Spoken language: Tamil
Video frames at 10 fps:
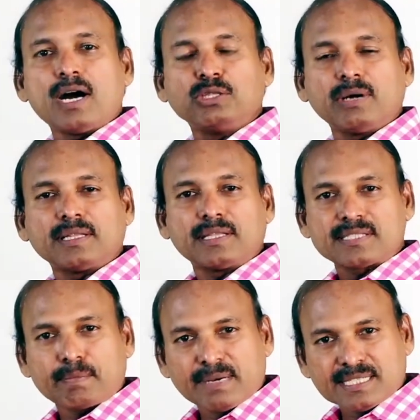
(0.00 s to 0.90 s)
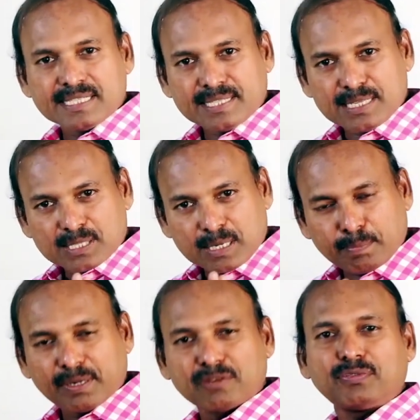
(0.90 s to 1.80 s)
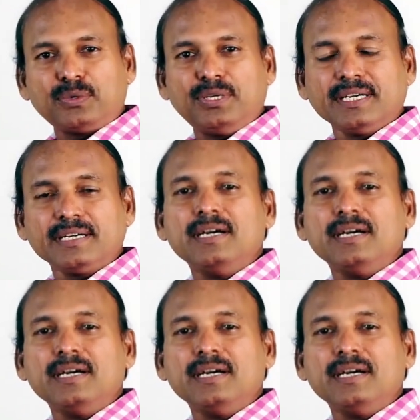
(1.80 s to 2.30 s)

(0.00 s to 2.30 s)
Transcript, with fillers: அதுவும் அந்த சம்மர் சீசனில் சாப்பிட்ற ஃபுட்டு